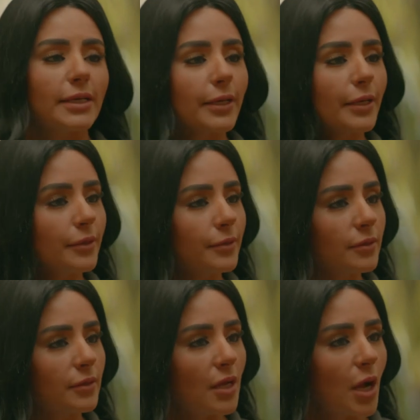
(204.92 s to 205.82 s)
لك ايه
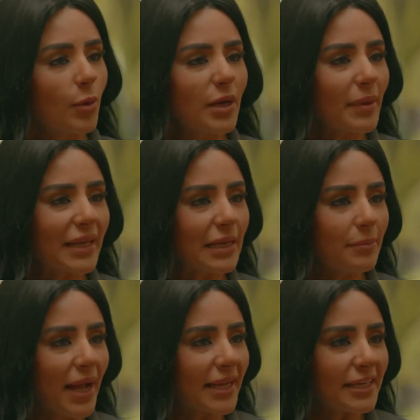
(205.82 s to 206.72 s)
هو انا
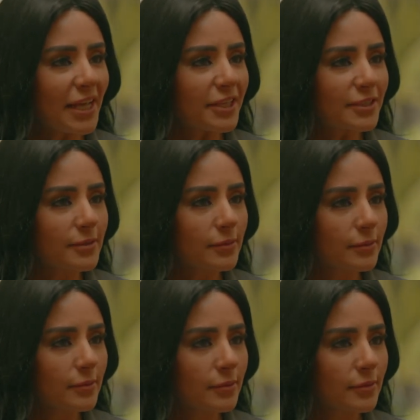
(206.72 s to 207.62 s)
بتكلم معاكي ليه انت
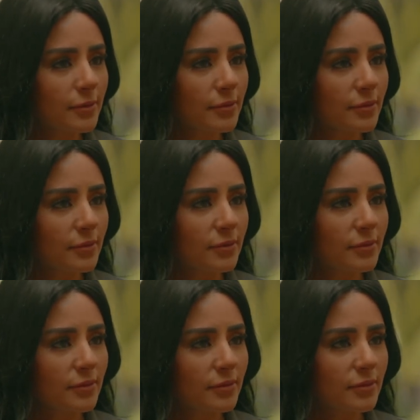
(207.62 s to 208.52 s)
انا في حكم
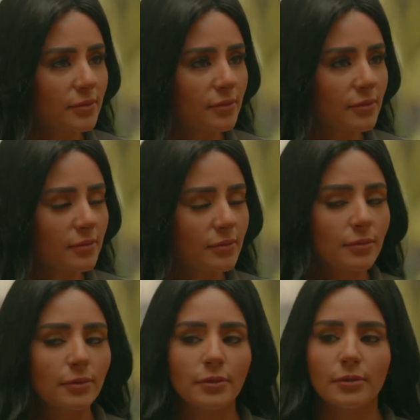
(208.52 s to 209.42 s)
الميته
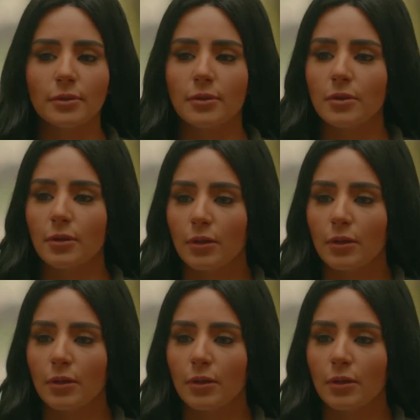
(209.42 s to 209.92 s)
وانت